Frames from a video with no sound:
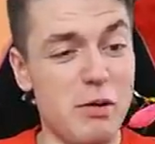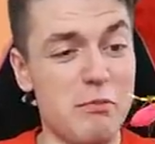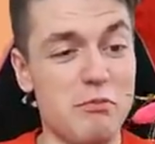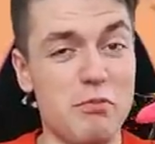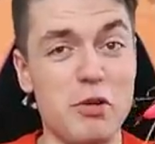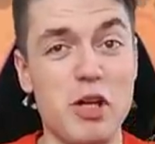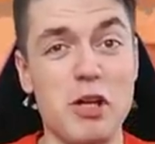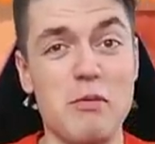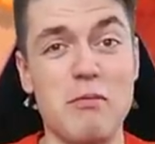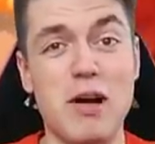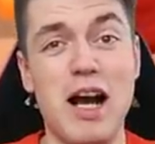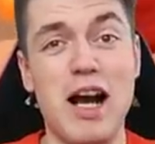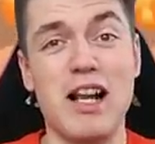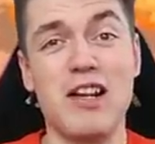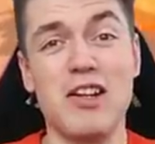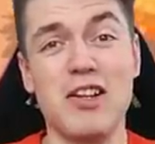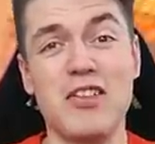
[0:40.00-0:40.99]
Pompuje
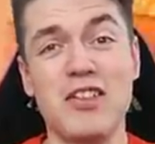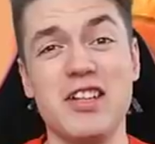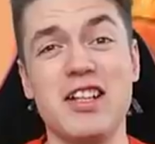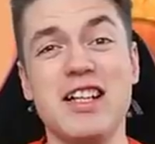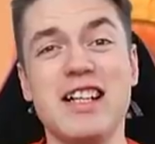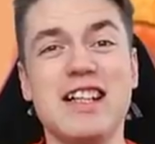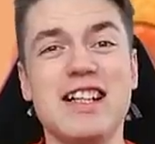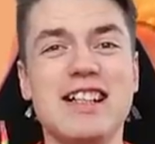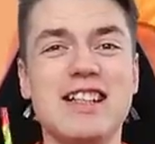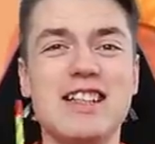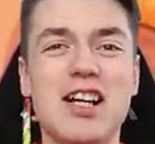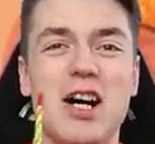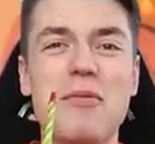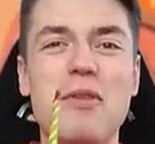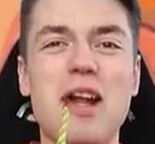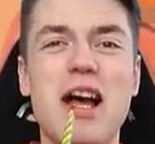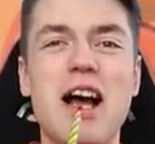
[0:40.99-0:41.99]
balon.
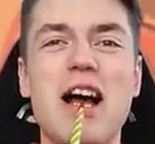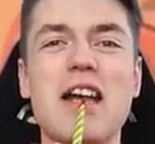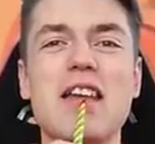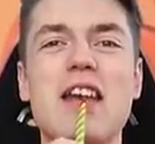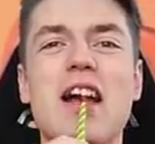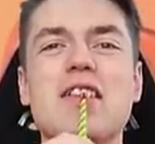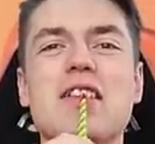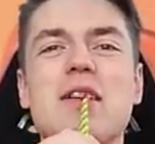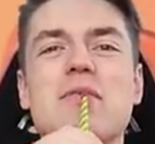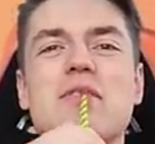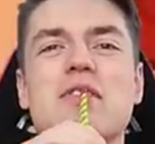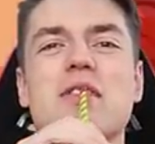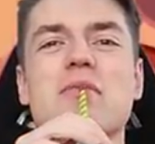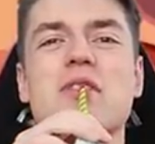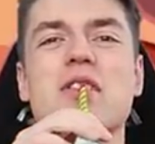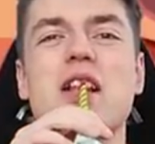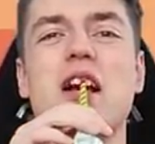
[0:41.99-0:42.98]
Dobra, jedziemy z
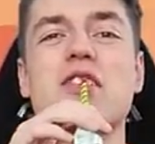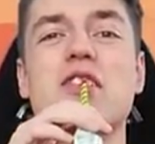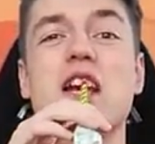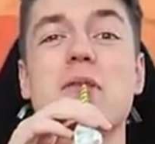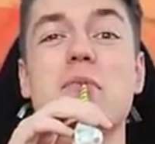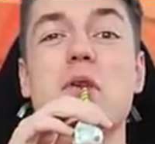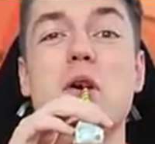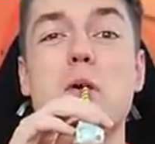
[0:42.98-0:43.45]
tym śledziem.